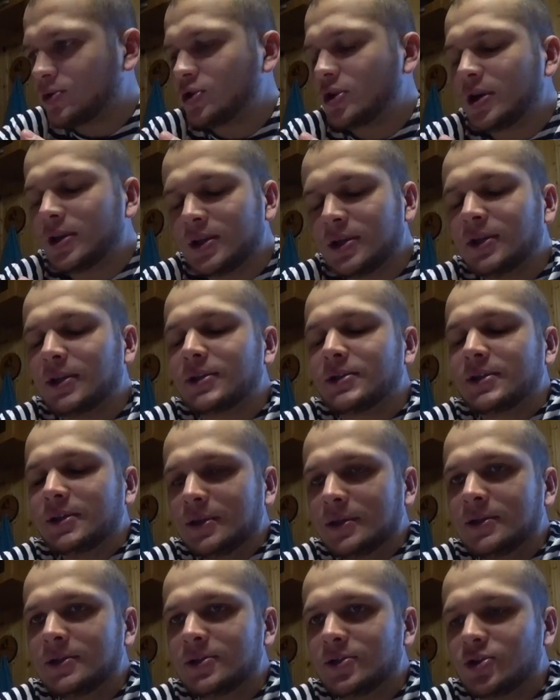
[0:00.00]
11
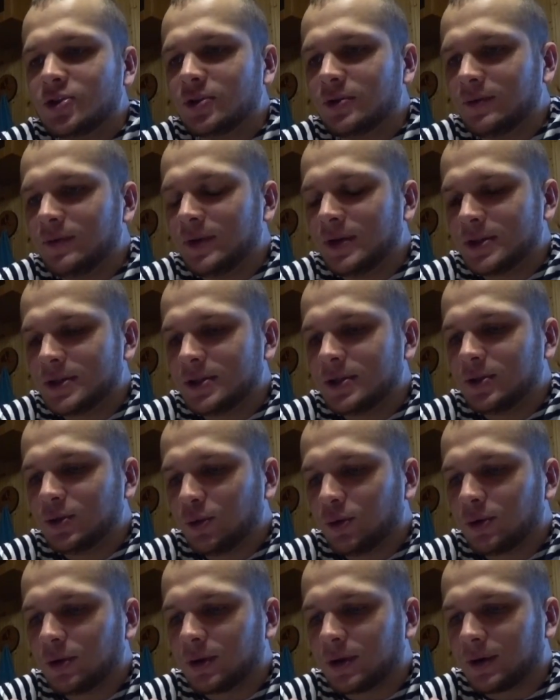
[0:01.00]
200
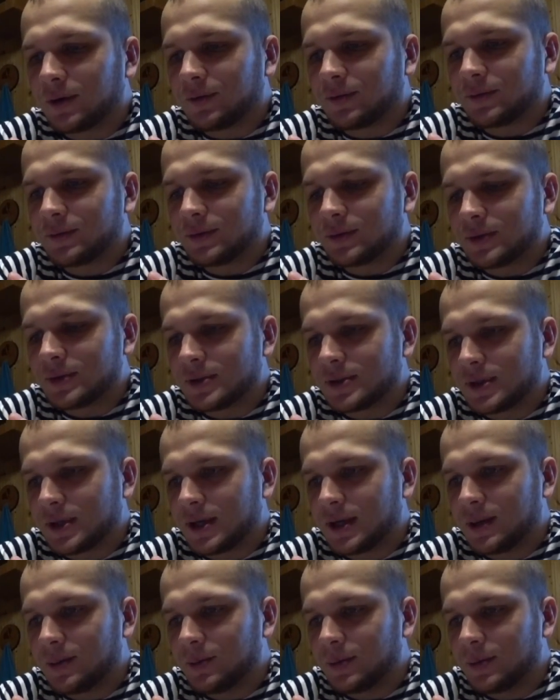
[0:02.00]
долларов за